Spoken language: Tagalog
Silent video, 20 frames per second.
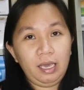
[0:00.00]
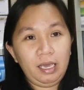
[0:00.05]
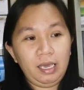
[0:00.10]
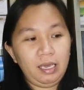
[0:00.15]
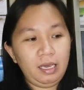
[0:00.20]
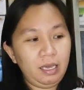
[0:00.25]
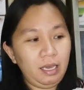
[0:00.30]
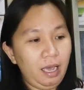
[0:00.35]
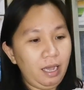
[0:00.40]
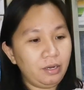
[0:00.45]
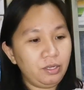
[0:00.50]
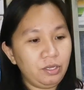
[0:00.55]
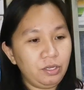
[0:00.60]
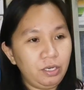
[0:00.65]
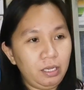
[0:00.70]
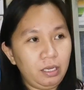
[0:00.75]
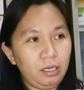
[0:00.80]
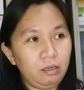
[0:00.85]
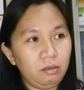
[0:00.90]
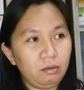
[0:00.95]
eh
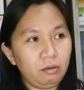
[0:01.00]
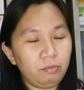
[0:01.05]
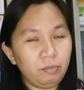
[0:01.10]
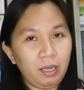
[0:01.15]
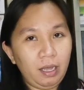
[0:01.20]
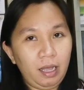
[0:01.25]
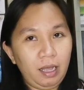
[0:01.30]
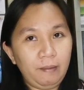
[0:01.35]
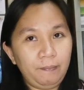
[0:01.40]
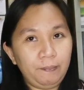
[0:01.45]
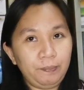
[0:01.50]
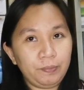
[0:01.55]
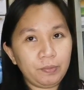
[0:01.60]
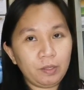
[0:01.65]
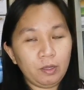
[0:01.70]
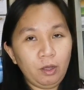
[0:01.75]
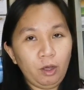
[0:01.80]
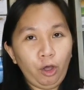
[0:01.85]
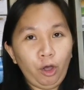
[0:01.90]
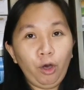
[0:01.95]
ano yun eh, kumbaga